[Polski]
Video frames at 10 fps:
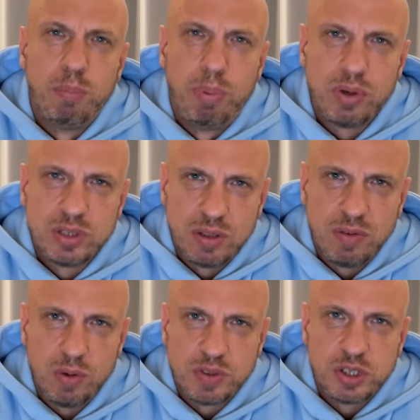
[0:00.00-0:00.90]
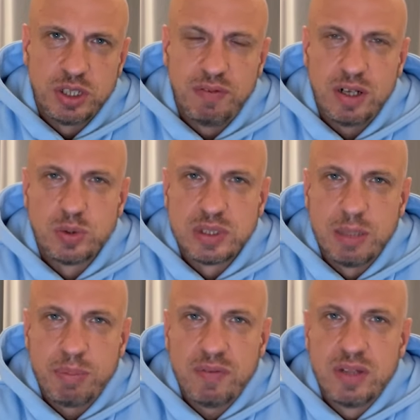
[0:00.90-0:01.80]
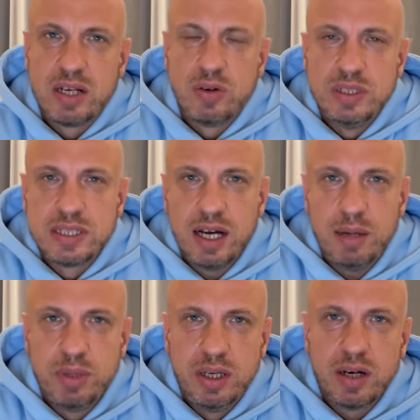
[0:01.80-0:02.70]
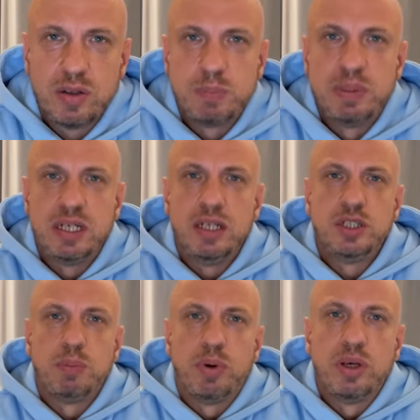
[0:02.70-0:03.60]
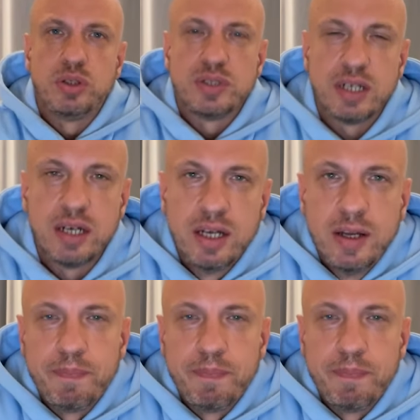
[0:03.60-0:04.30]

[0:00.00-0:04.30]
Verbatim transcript: boksował, wcześniej walczył z naprawdę koniskami i jakoś specjalnie się po ich ciosach